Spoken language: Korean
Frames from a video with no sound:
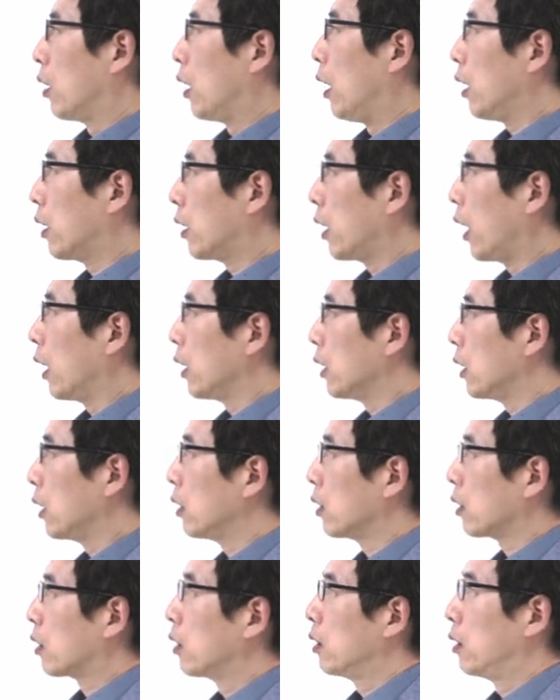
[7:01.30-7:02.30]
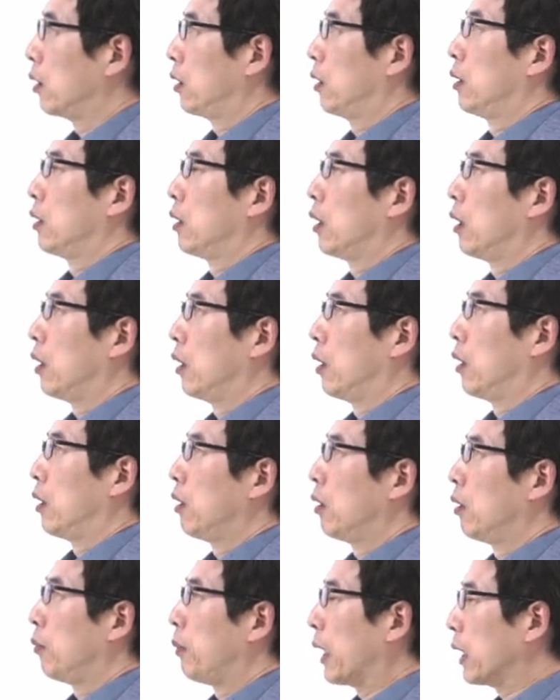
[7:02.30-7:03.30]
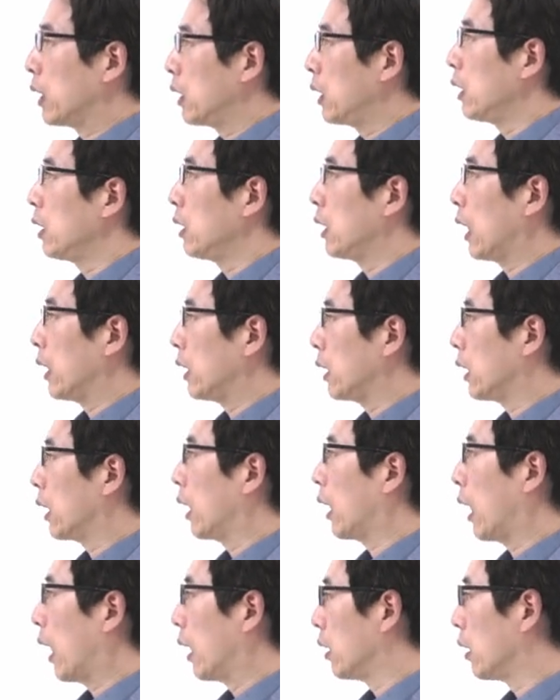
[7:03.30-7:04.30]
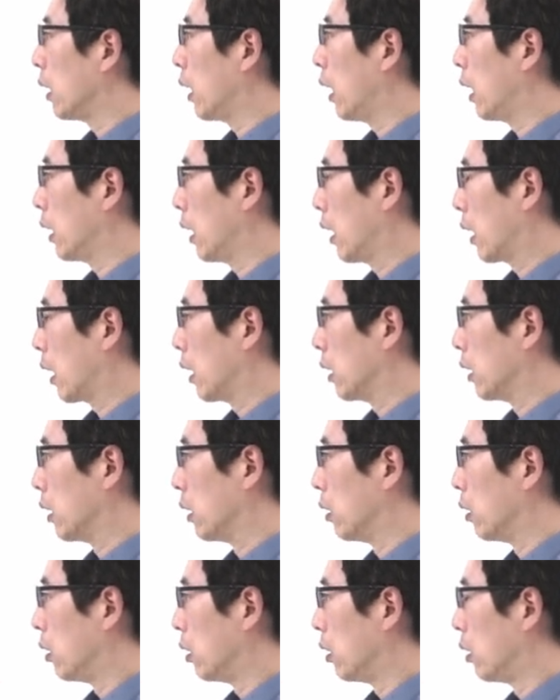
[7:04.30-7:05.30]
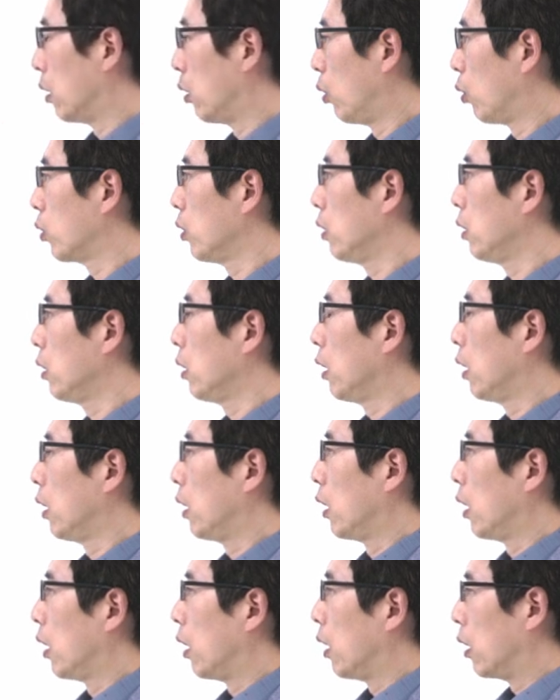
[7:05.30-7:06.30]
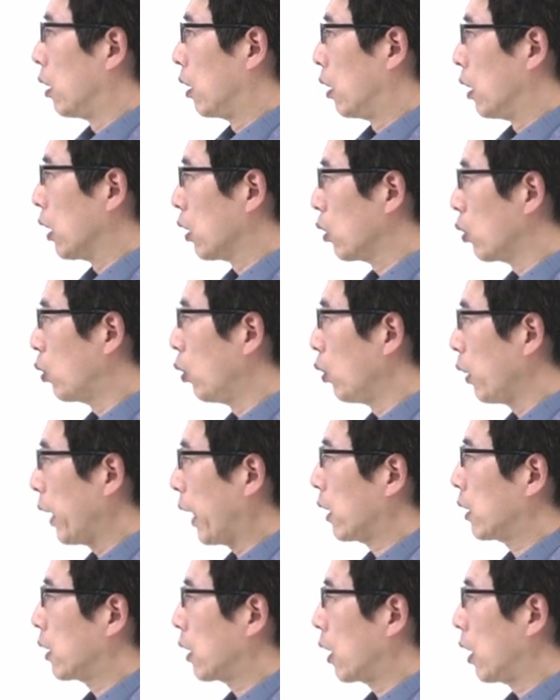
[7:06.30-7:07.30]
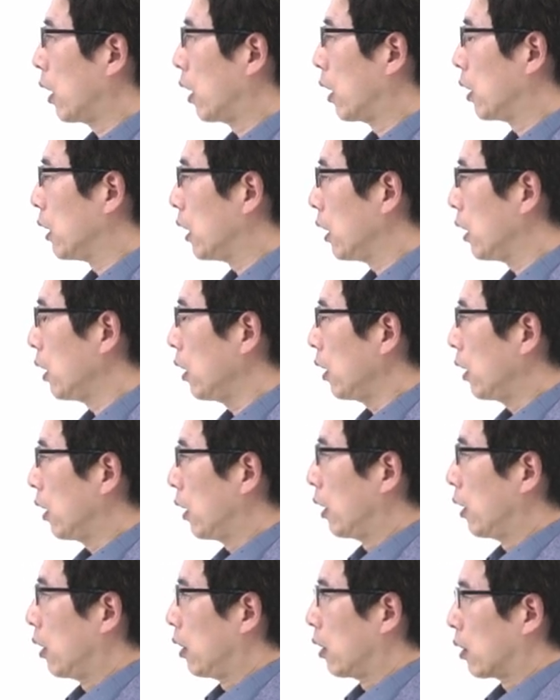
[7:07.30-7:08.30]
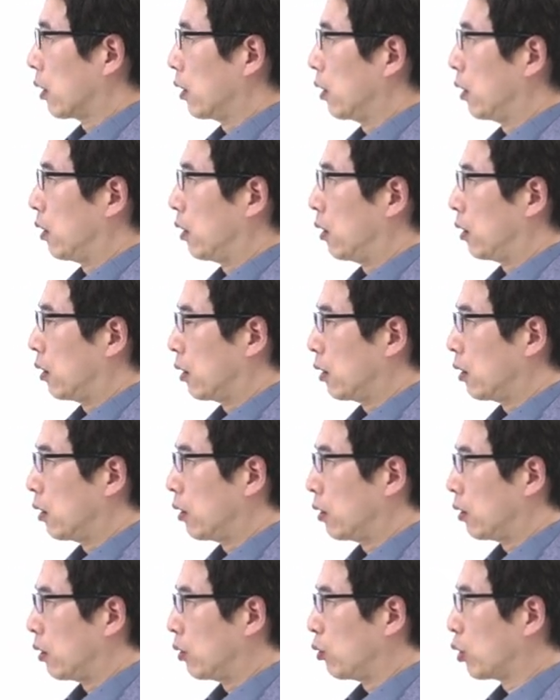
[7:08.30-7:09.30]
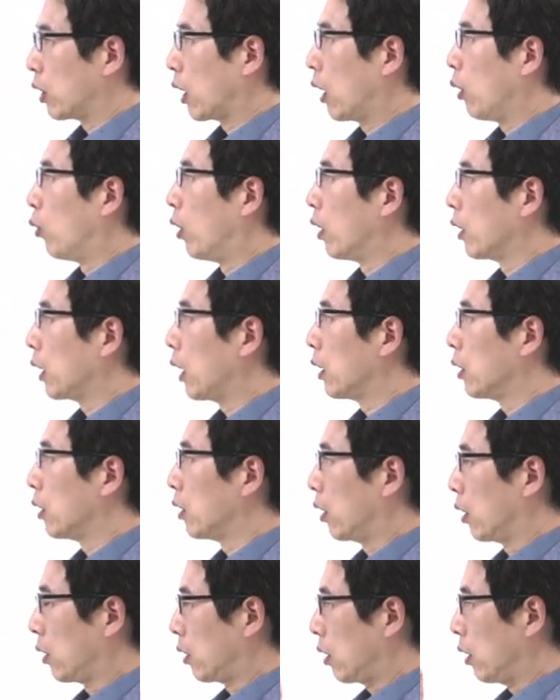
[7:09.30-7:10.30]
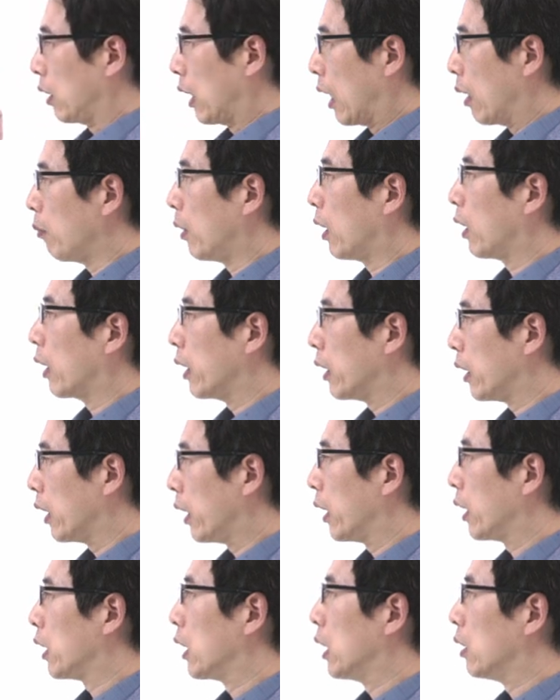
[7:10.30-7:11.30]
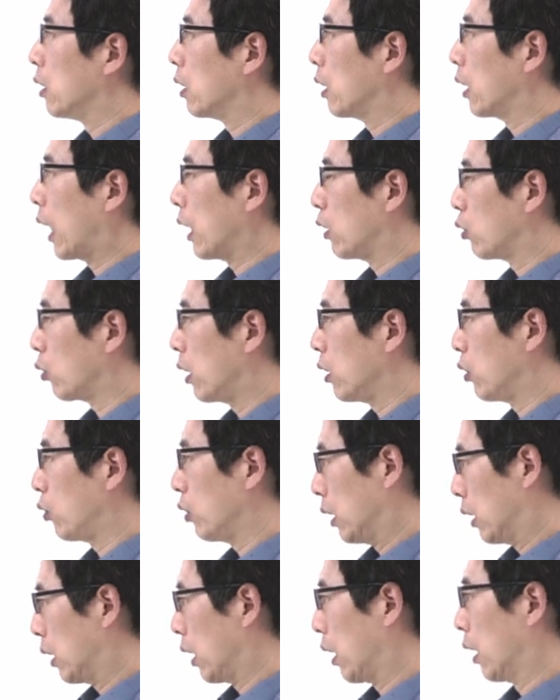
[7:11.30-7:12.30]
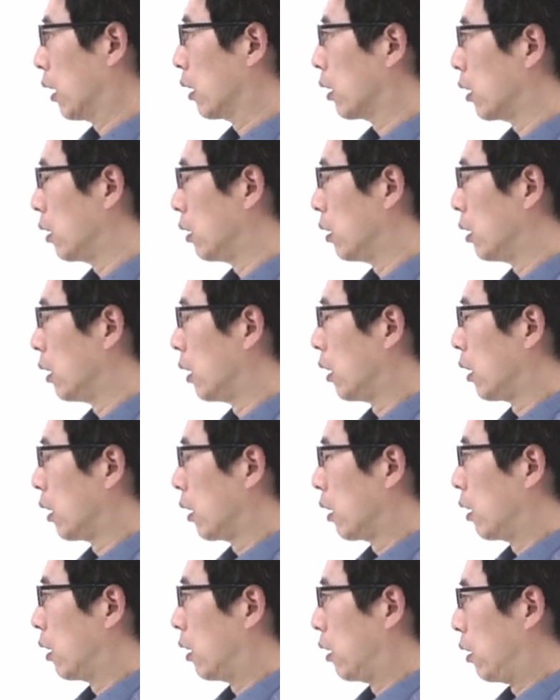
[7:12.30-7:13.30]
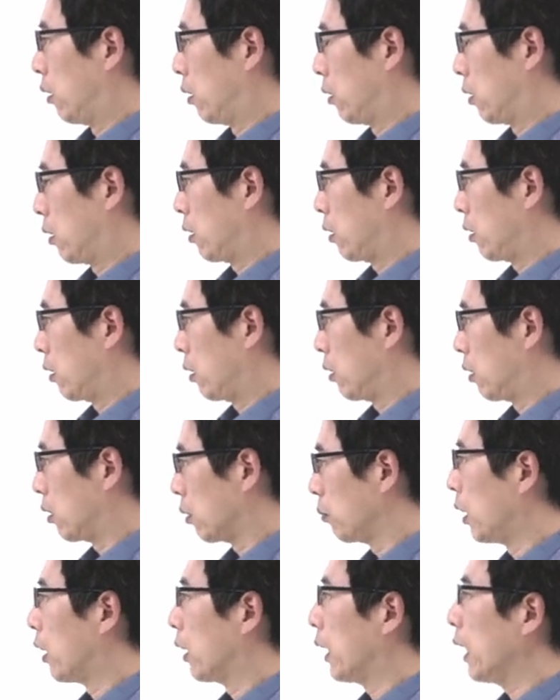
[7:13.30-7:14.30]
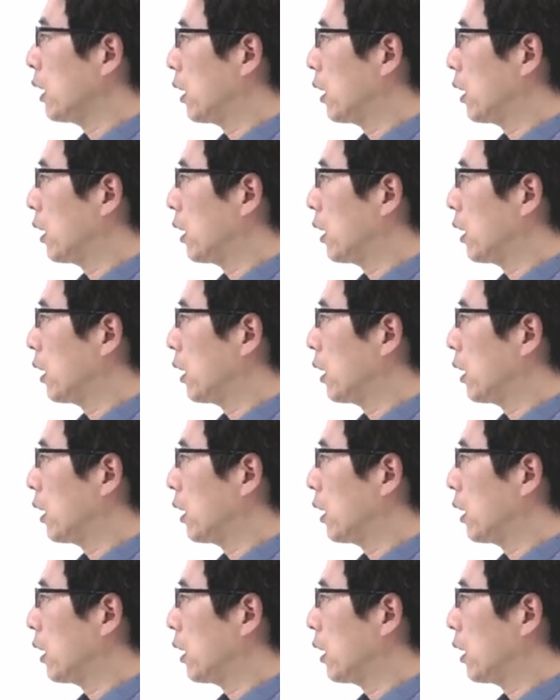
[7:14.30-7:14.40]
일단은 그 어, 백신 자체가 가능하다라는 혹은 어, 인공 핵산이 어, 어 우리가 원하는 어떤 mRNA 기능을 가져갈 수 있다는 건 어, 증명을